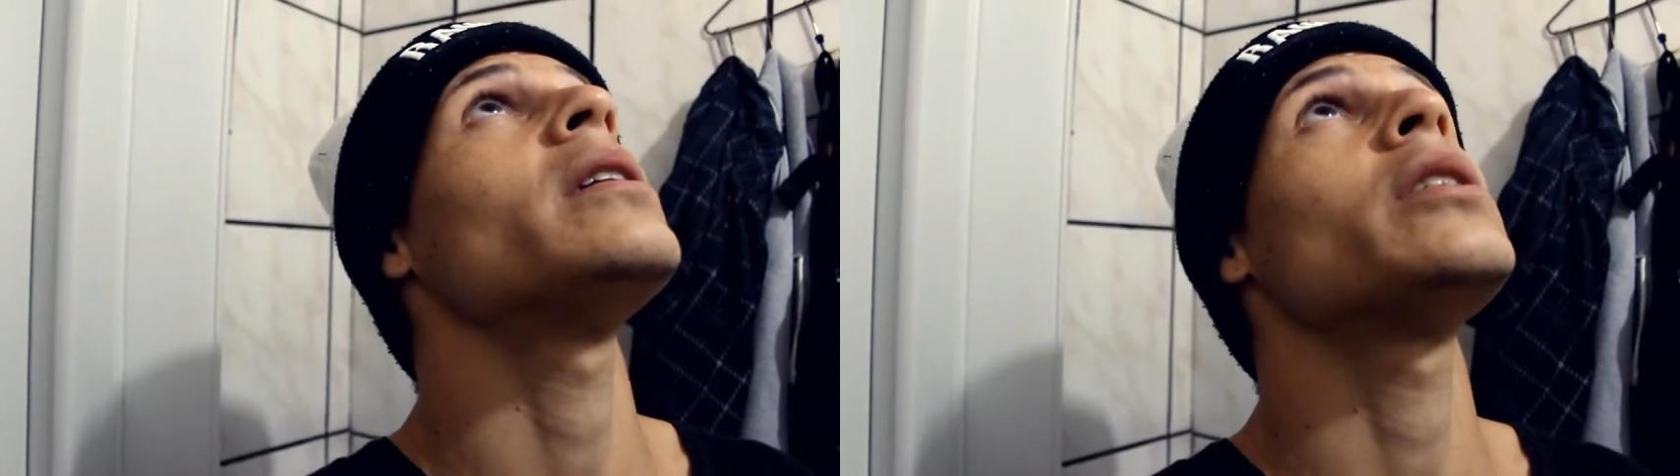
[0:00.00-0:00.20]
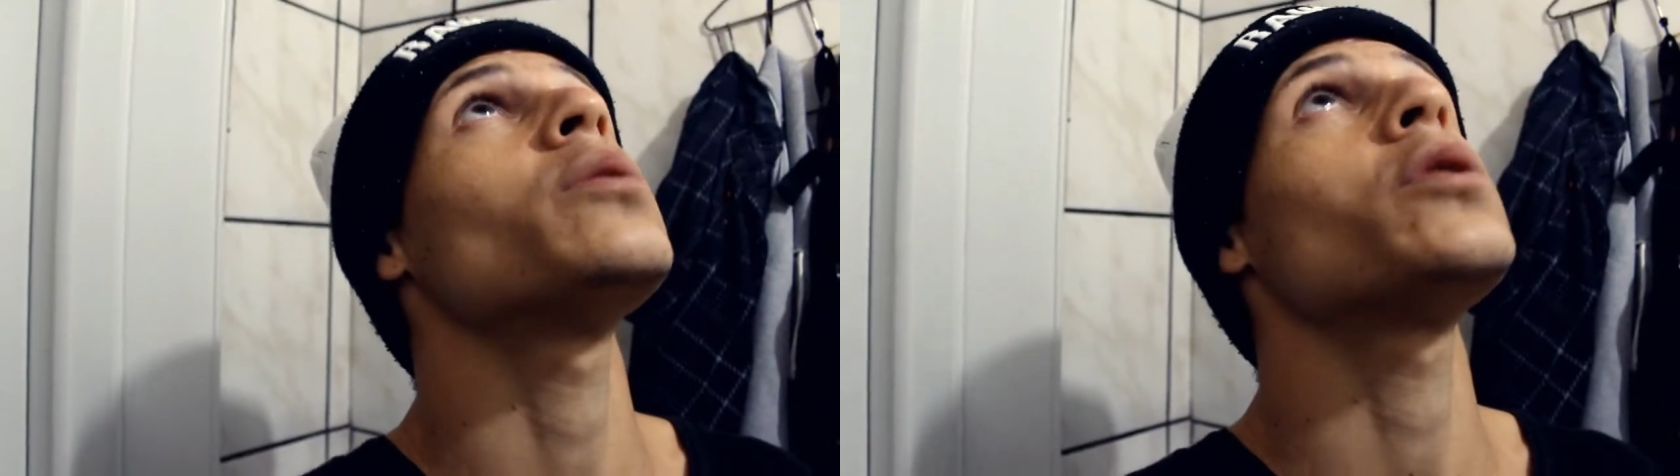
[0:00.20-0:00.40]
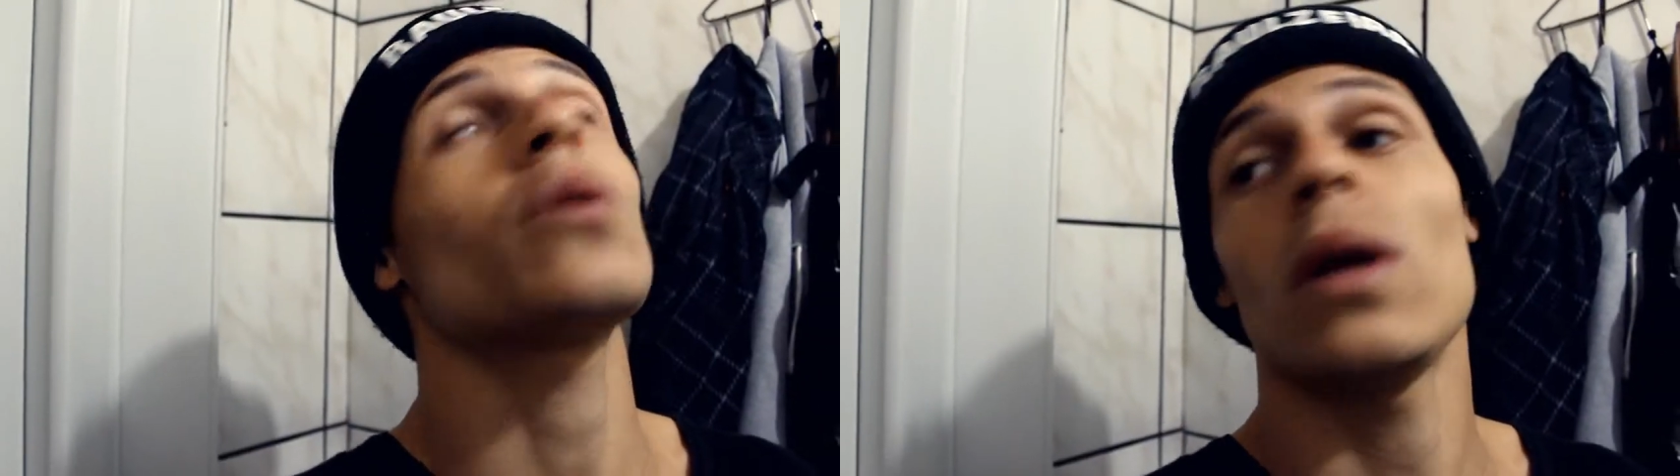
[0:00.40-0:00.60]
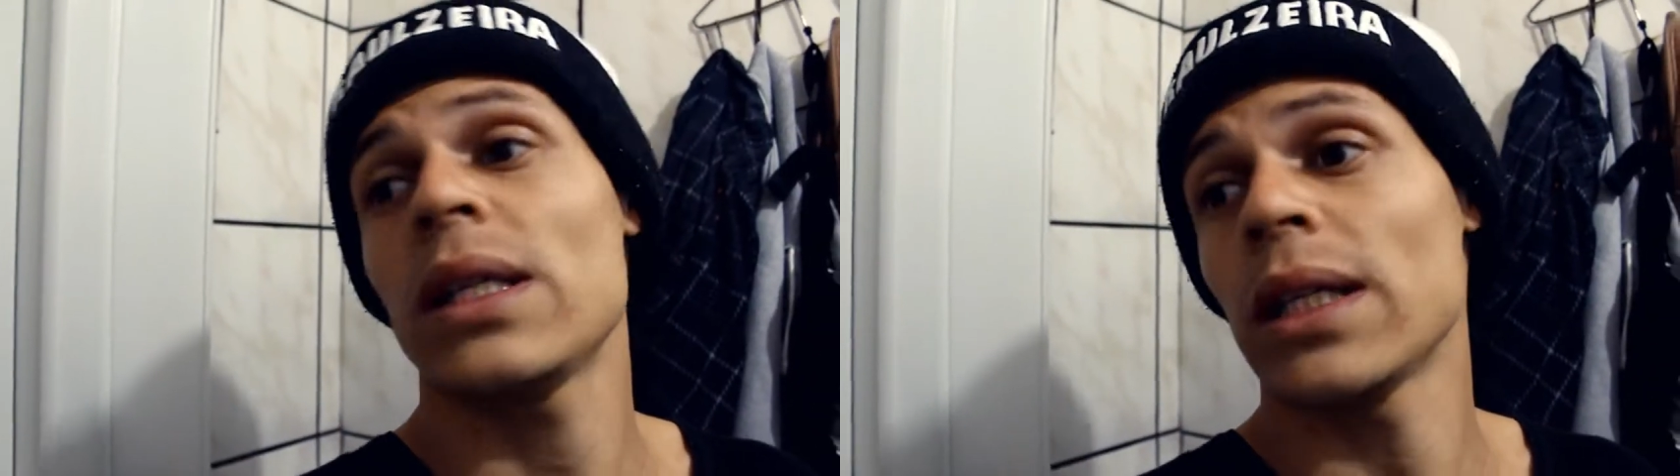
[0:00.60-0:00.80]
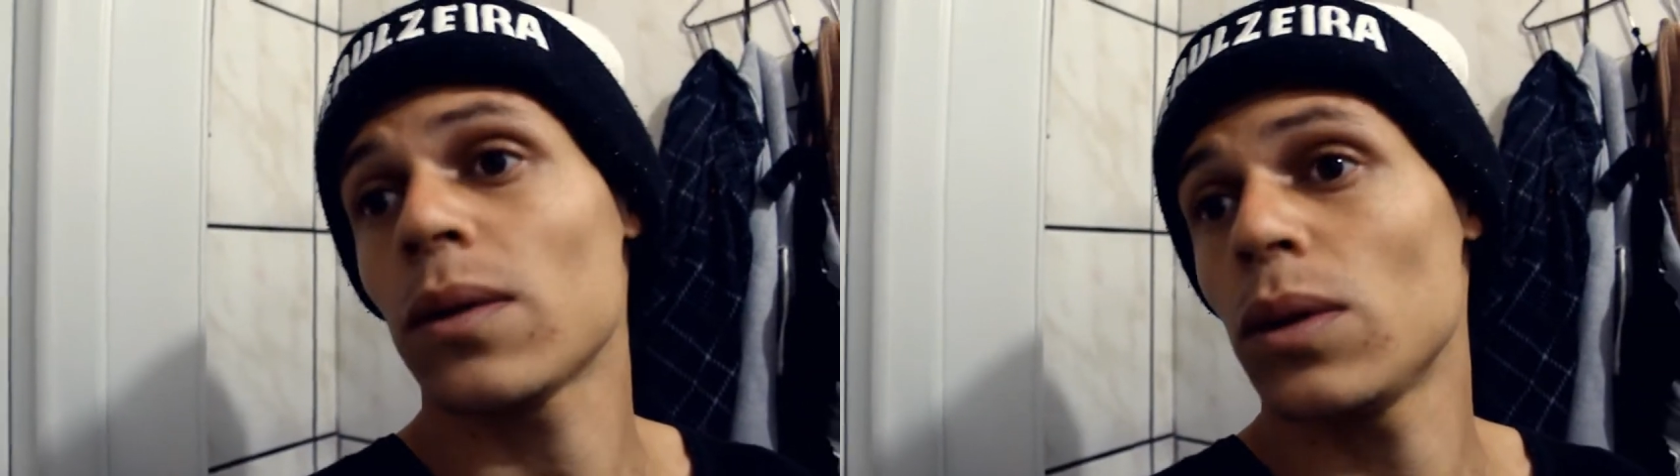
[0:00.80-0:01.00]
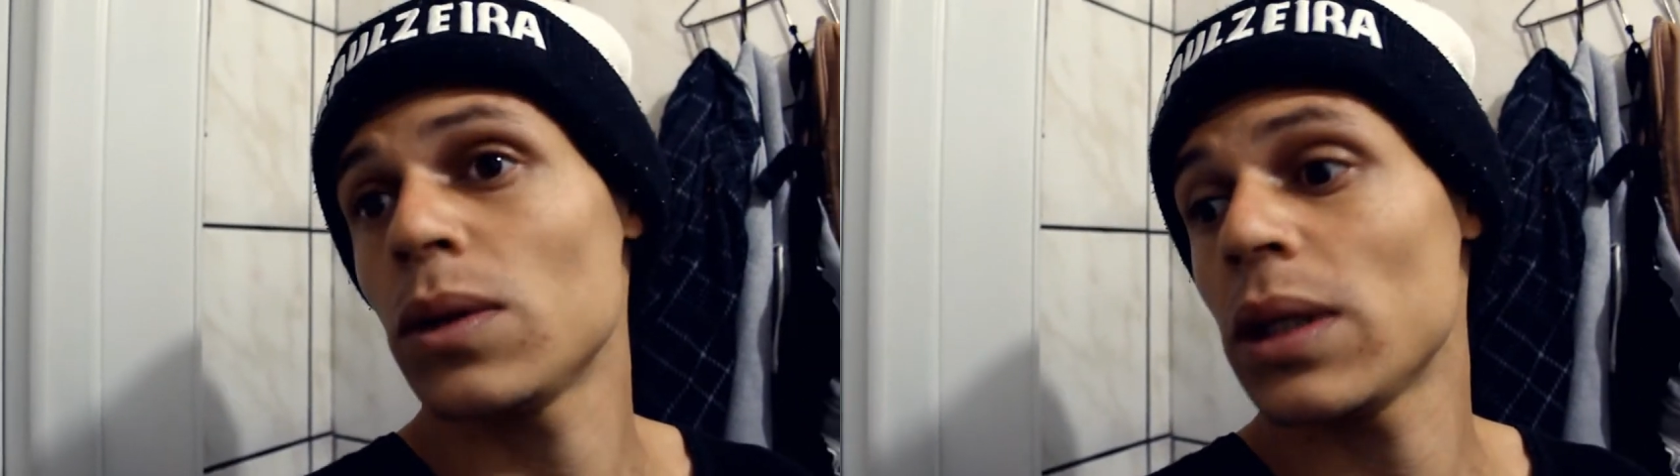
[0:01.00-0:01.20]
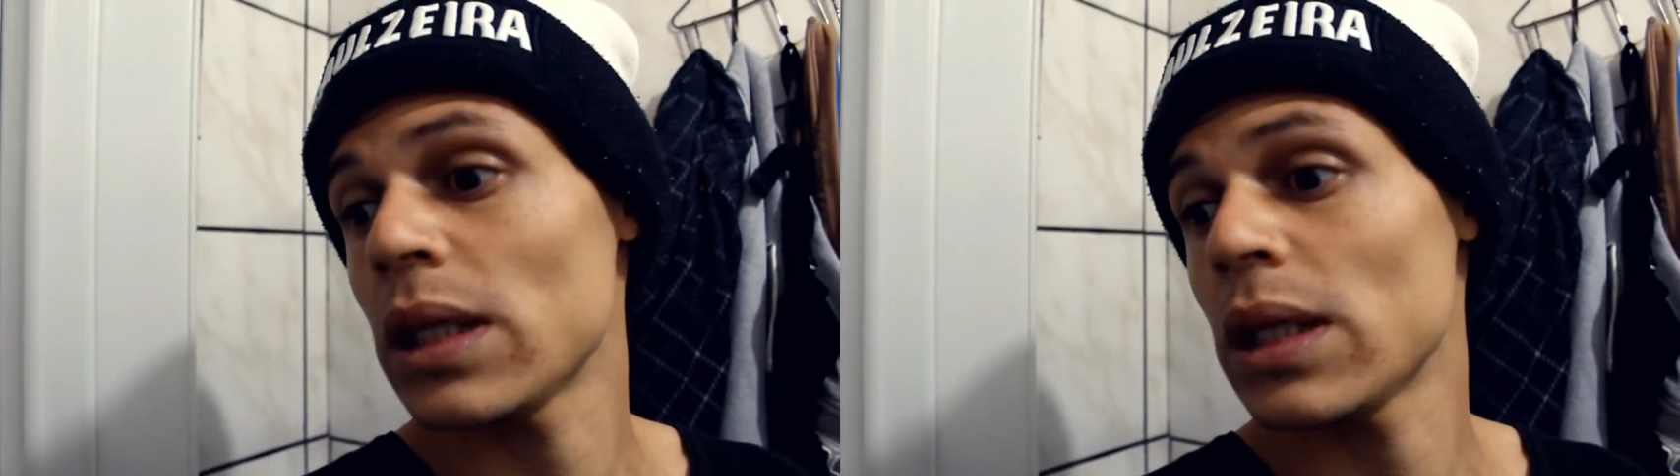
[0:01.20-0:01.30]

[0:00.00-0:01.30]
a gente não escolhe essas coisas,